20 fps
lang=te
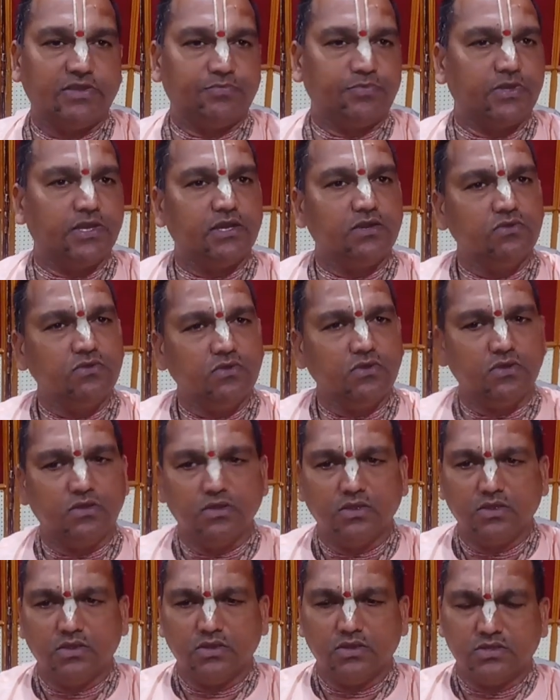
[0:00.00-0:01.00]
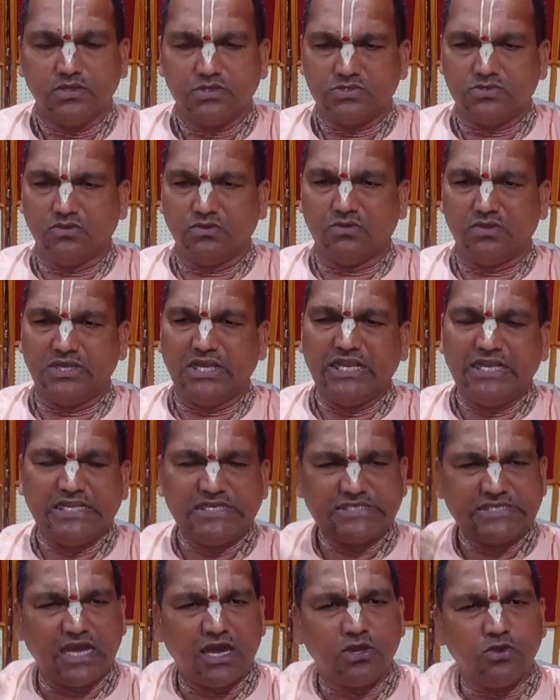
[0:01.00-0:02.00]
అయిపోయాడు సో
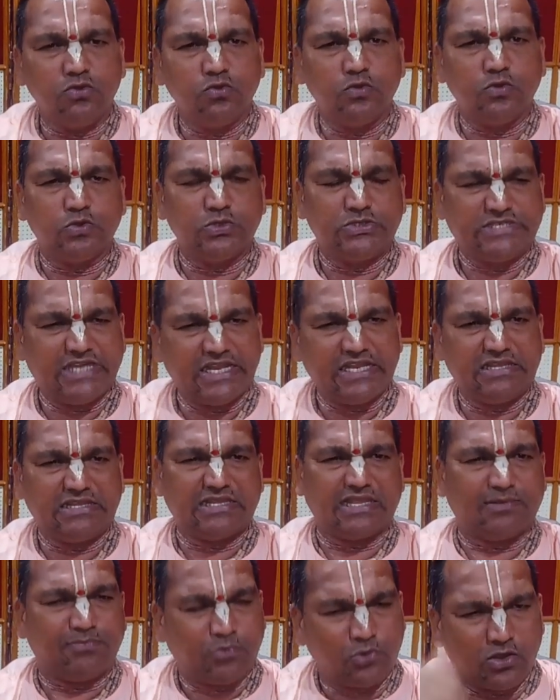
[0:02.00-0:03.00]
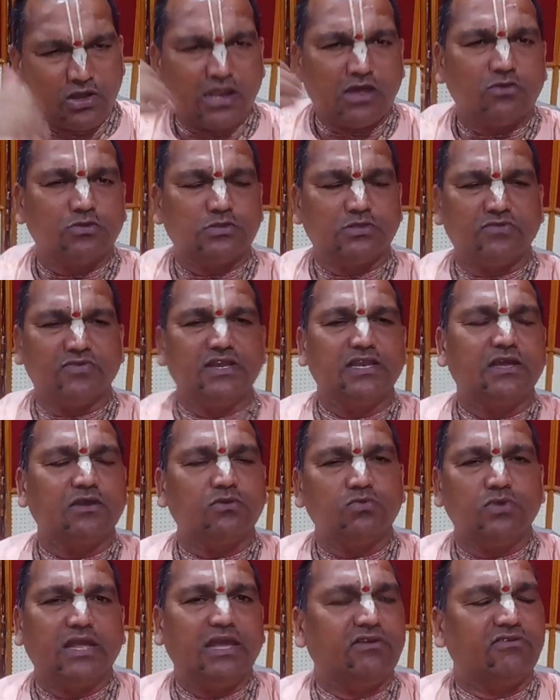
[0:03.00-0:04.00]
ఎన్నిసార్లు చరిత్ర పునరావృతమైనా
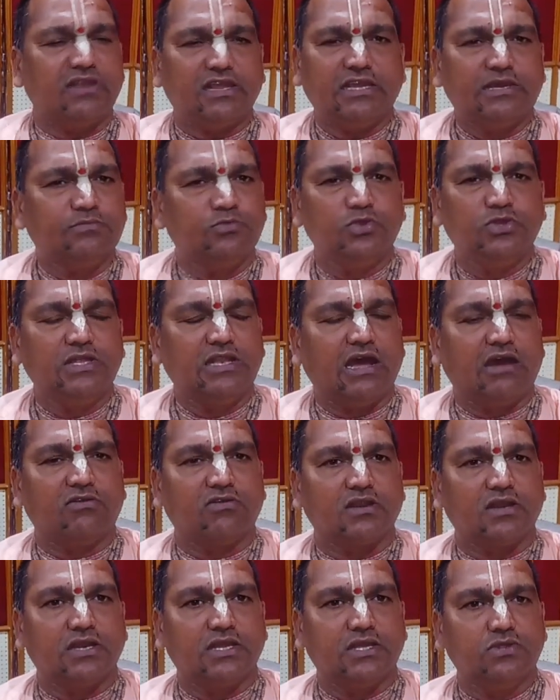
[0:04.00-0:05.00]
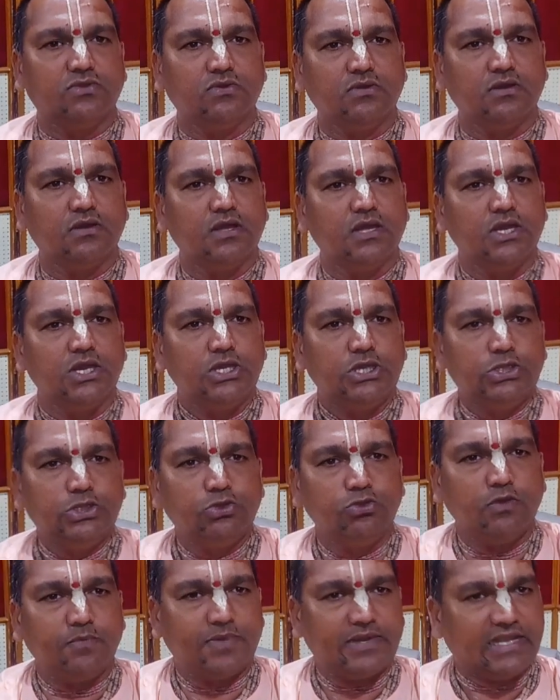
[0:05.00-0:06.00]
కూడా ఎవరికి బుద్ధి రావడం లేదు
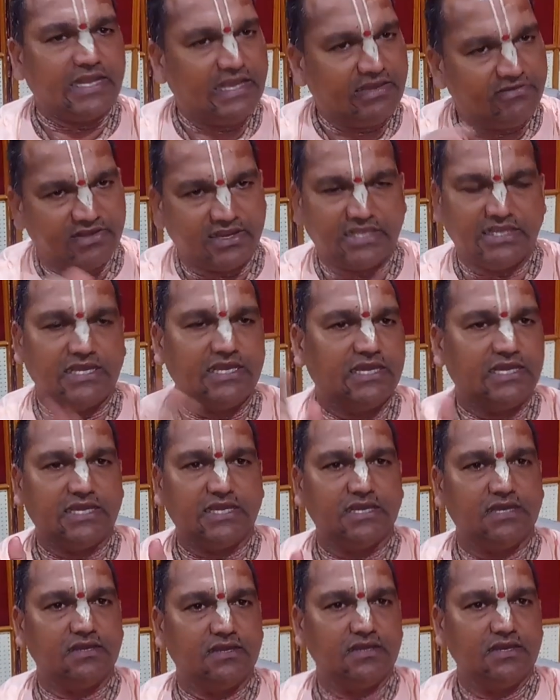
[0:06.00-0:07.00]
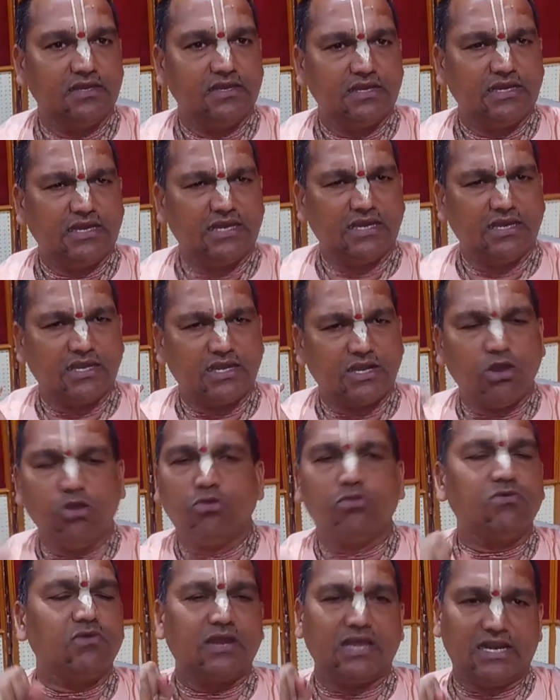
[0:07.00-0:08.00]
హిందువుల పట్ల ఎవరికి
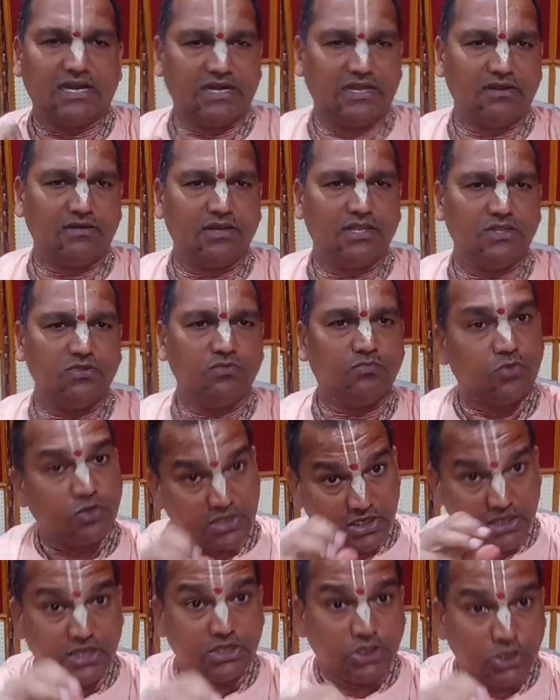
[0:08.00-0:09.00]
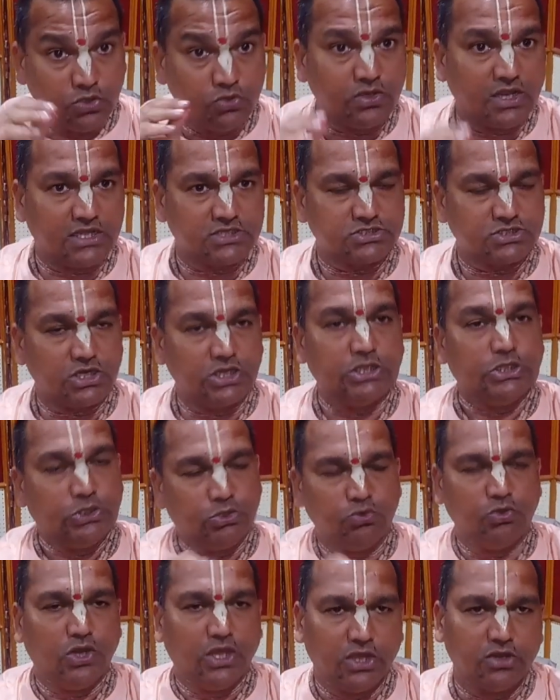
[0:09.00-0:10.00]
గౌరవం కలగడం లేదు ముఖ్యంగా తెలుగు రాష్ట్రాల్లో
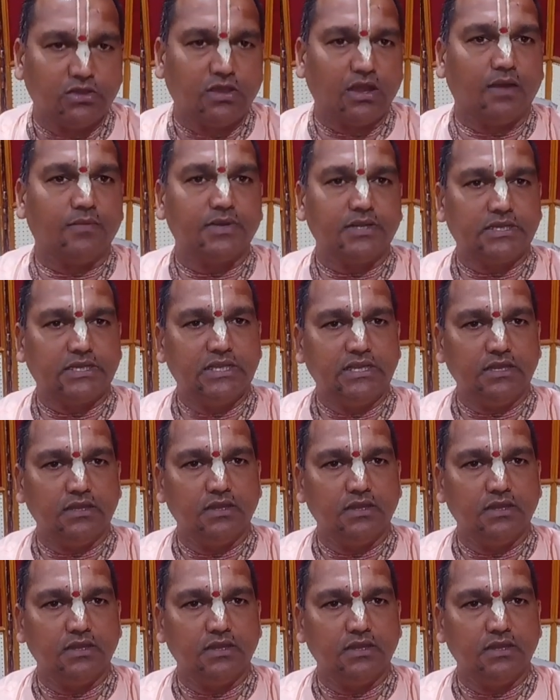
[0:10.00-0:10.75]
హిందువులు లేరు కాబట్టి